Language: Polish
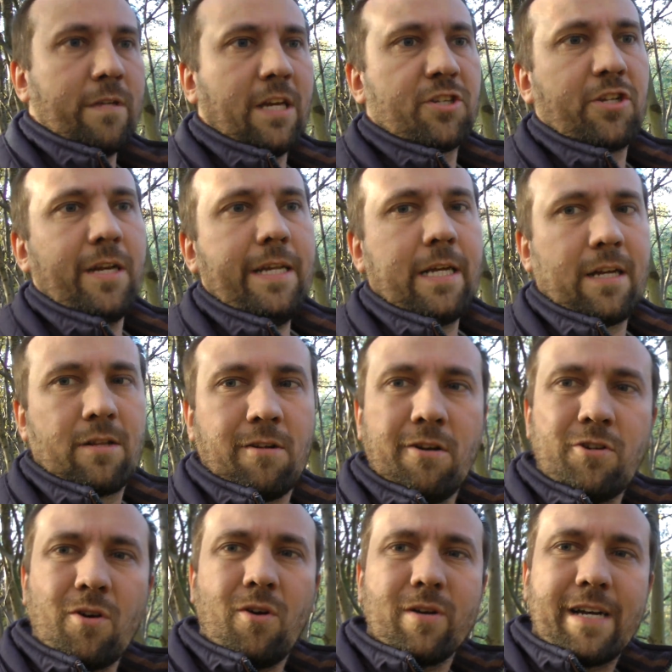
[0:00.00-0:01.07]
Jeżeli
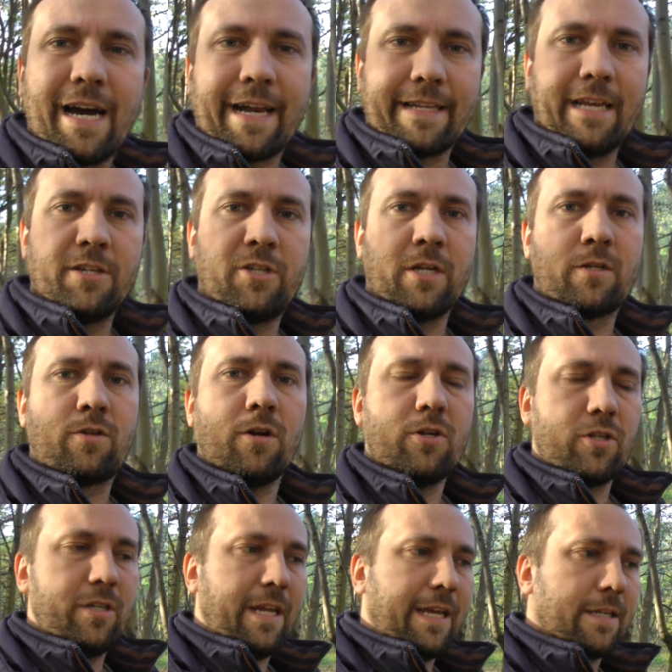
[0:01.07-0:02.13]
ktoś ogarnia, jeżeli
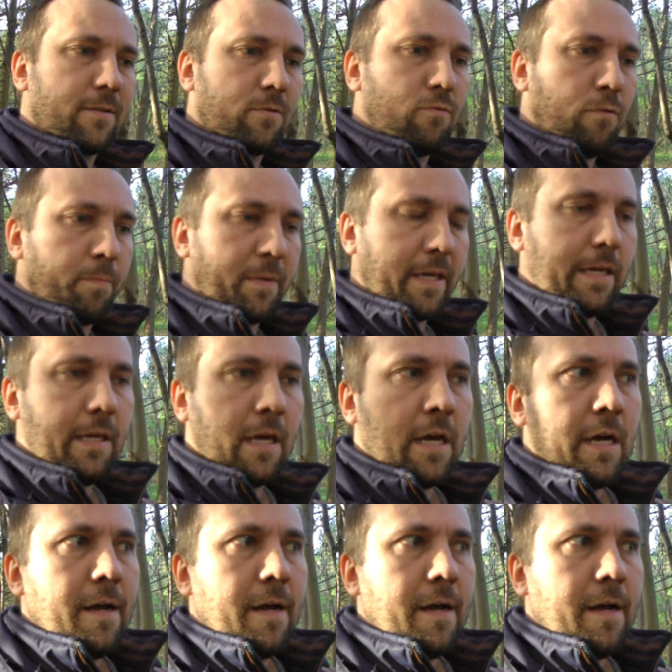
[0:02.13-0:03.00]
ktoś nie jest głupi,